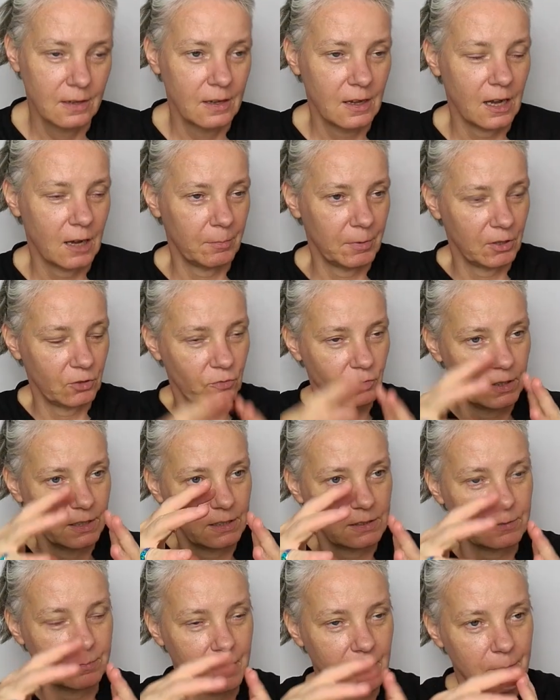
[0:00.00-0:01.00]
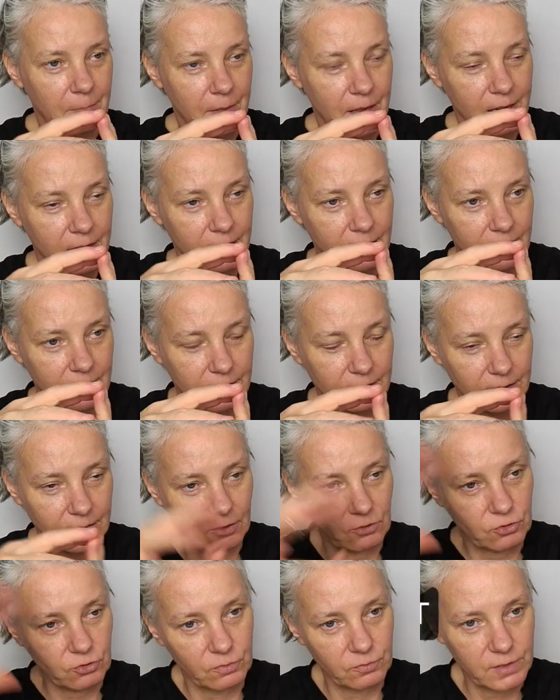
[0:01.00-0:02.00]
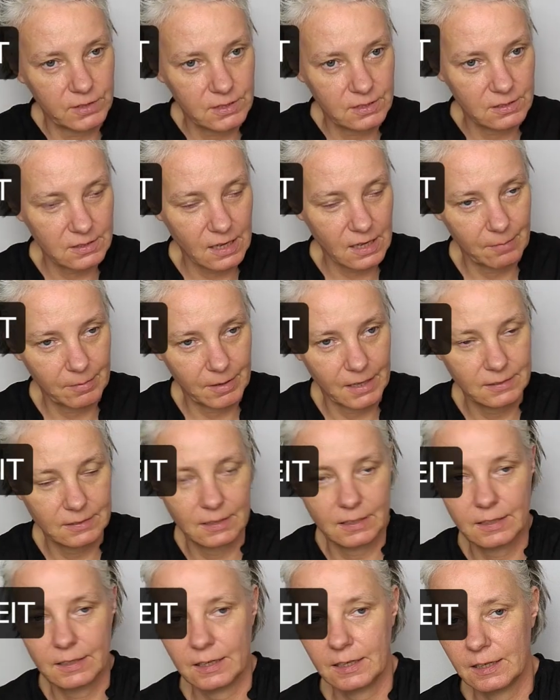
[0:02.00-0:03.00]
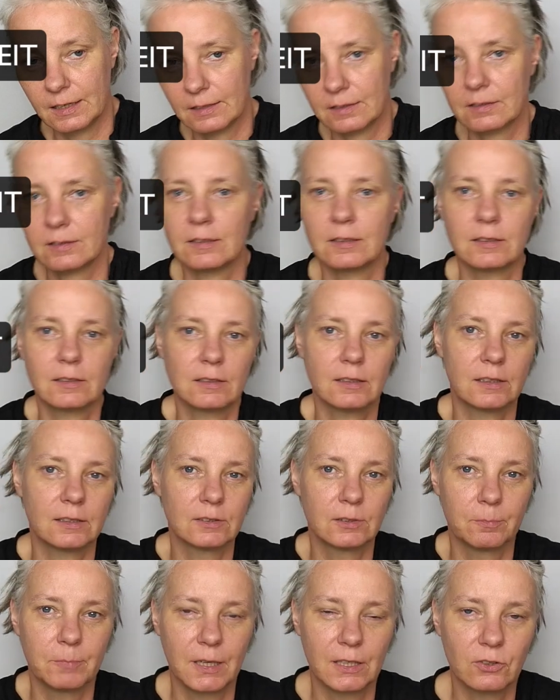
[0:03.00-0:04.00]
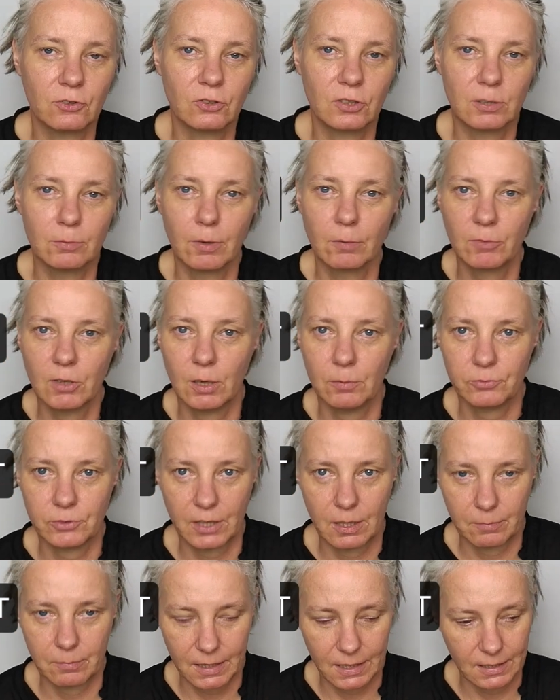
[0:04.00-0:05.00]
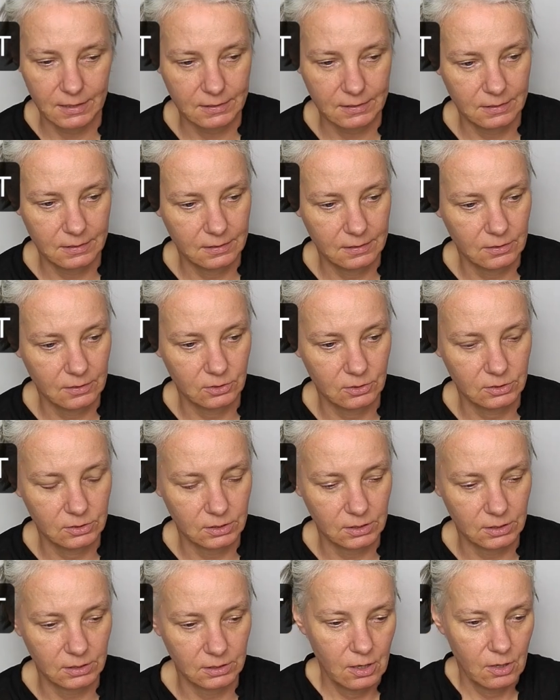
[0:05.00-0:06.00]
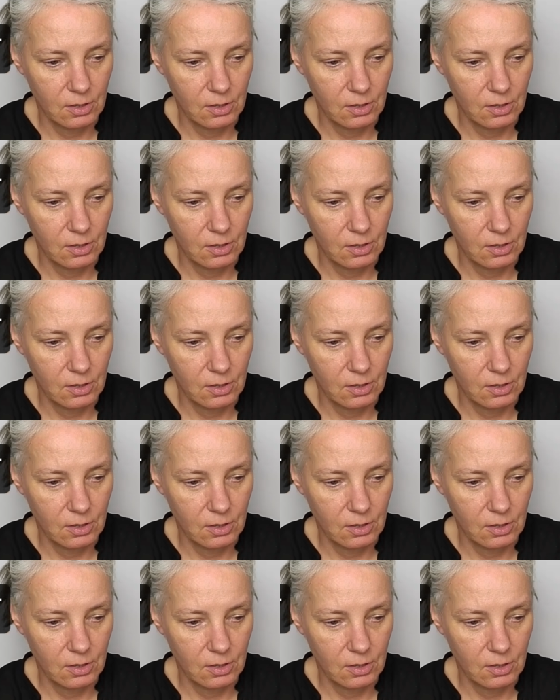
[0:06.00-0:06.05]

Aber ich will jetzt mal mehr in Richtung Wissensarbeiter gehen, ja, also Menschen, die mit dem Kopf arbeiten und die